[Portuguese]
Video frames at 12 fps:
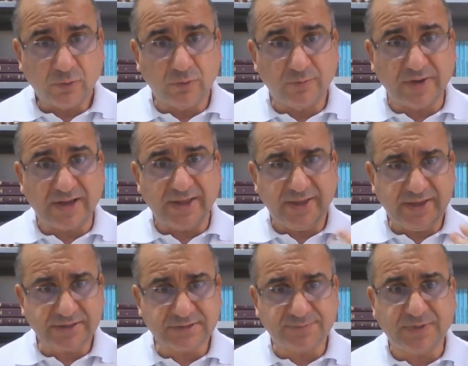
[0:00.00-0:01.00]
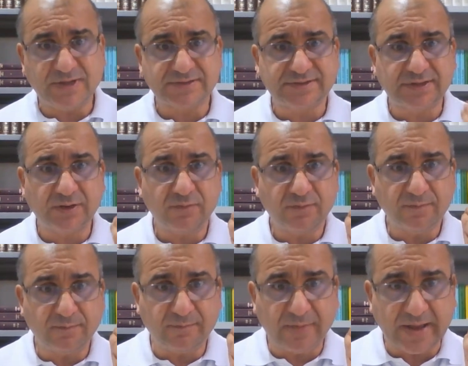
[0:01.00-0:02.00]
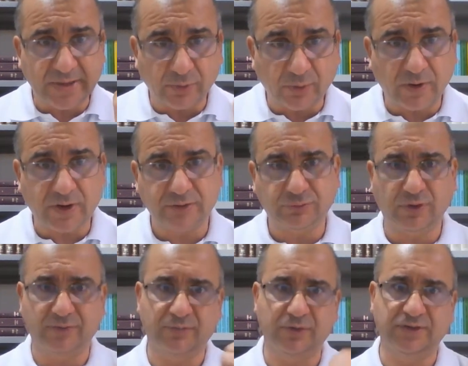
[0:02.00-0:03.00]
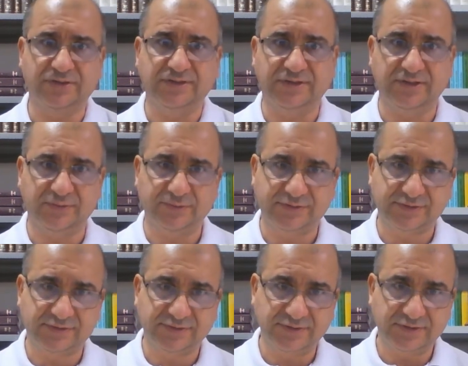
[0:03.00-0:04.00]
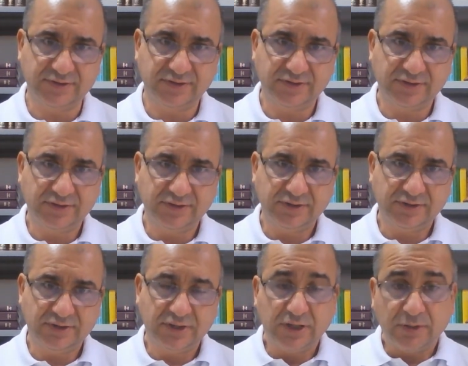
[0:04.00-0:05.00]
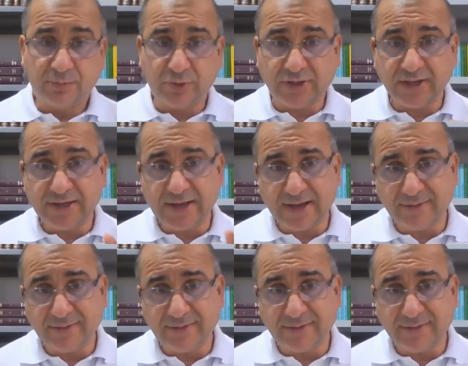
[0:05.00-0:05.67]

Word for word: uma expressão maior do amor de Deus. Porque na